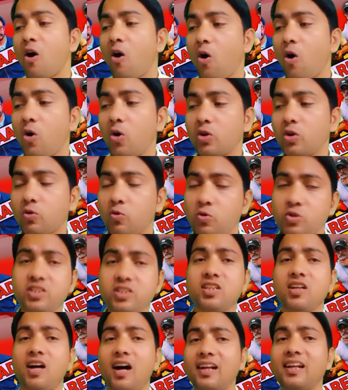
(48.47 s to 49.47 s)
और
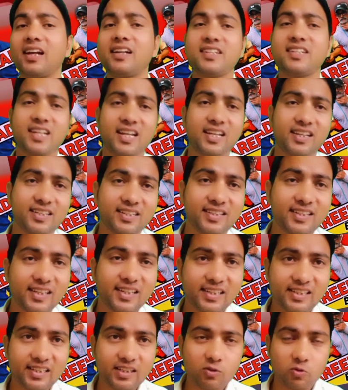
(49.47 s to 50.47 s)
कुछ अलग ट्राई करने के
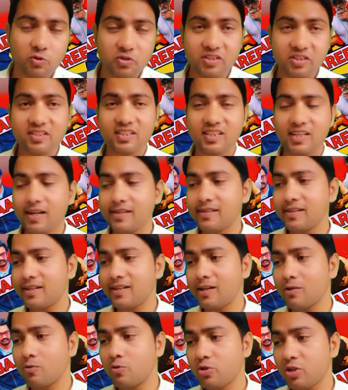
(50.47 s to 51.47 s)
लिए कोशिश किया जा
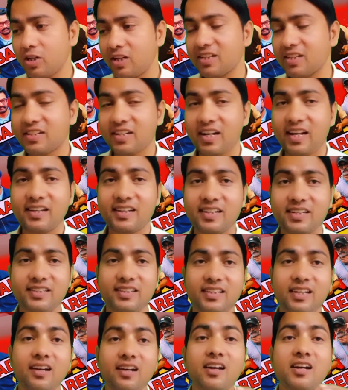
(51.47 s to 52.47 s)
रहा है कुछ अलग ट्राई
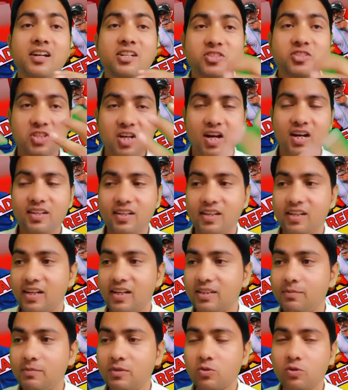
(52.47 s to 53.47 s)
करने चाह है
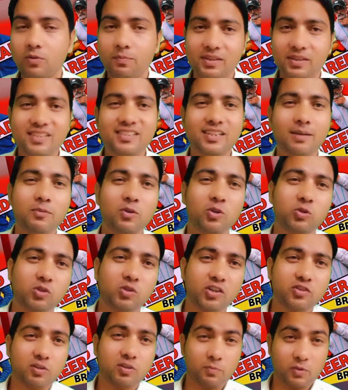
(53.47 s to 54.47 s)
आदमी तो प्लीज़ आप लोग
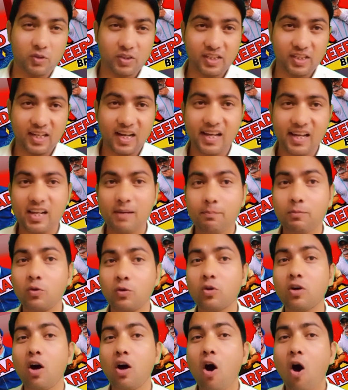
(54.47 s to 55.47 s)
थोड़ा सा सपोर्ट दिखाएं आप
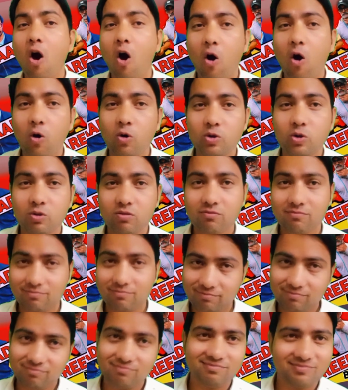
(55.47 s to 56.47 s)
लोग और
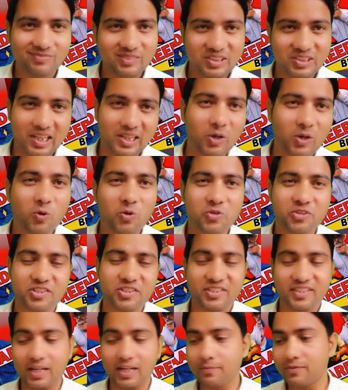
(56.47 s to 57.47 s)
चैनल को
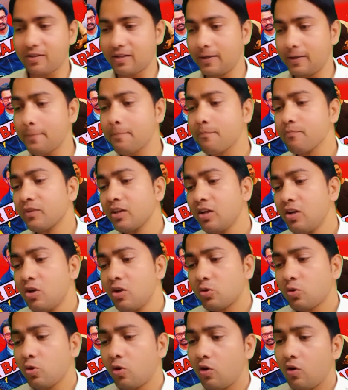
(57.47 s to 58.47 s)
सब्सक्राइब कर लें
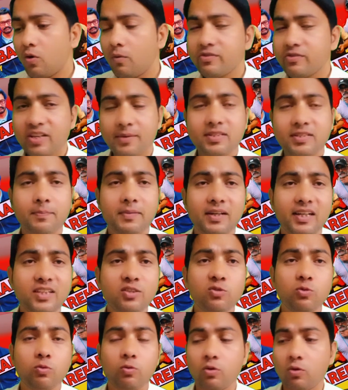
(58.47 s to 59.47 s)
तो सबसे पहले
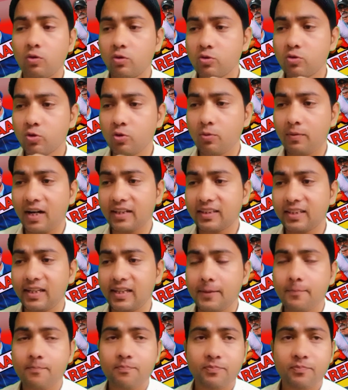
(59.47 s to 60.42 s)
तो जो बात है